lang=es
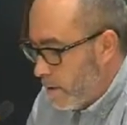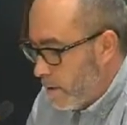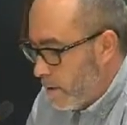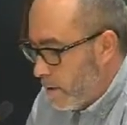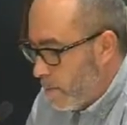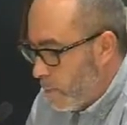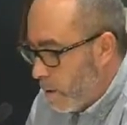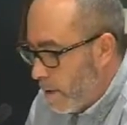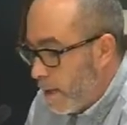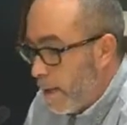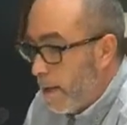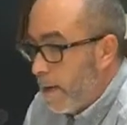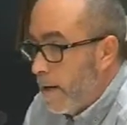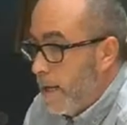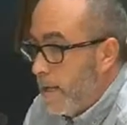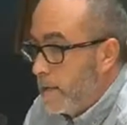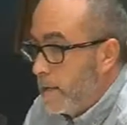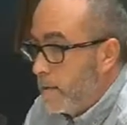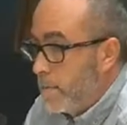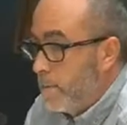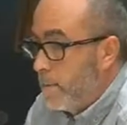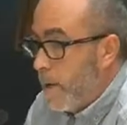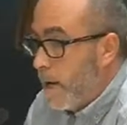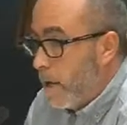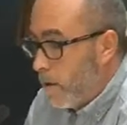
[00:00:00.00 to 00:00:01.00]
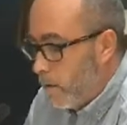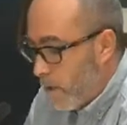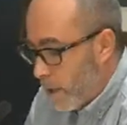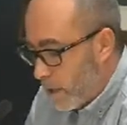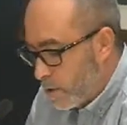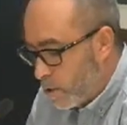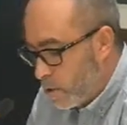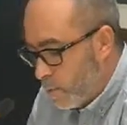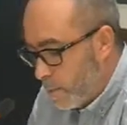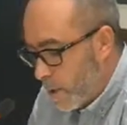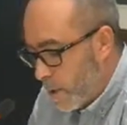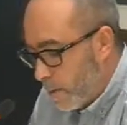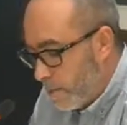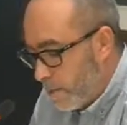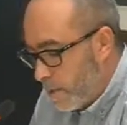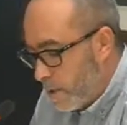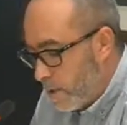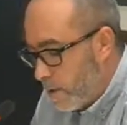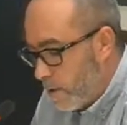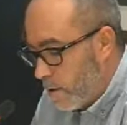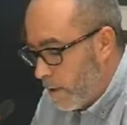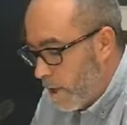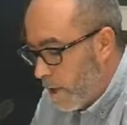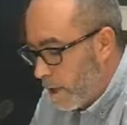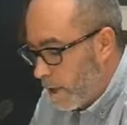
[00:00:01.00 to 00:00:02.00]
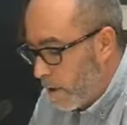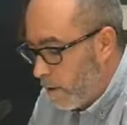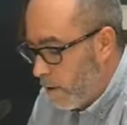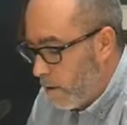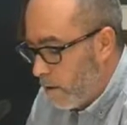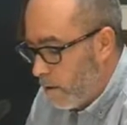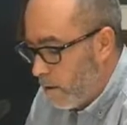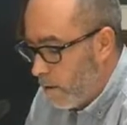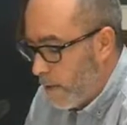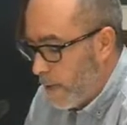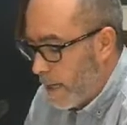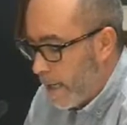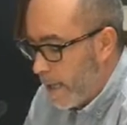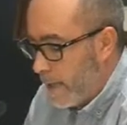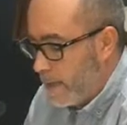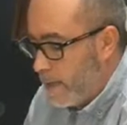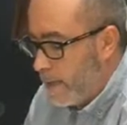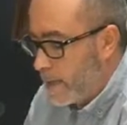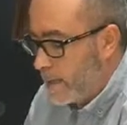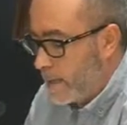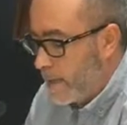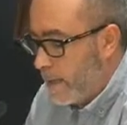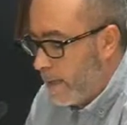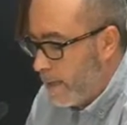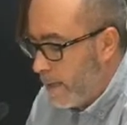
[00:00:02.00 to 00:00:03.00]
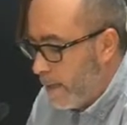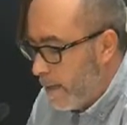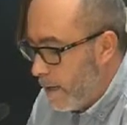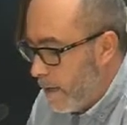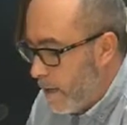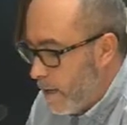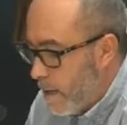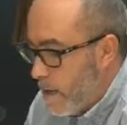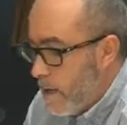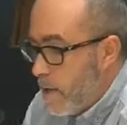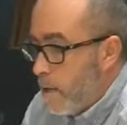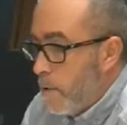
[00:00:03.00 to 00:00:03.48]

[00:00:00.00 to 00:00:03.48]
y ponerlas bajo la supervisión arqueológica necesaria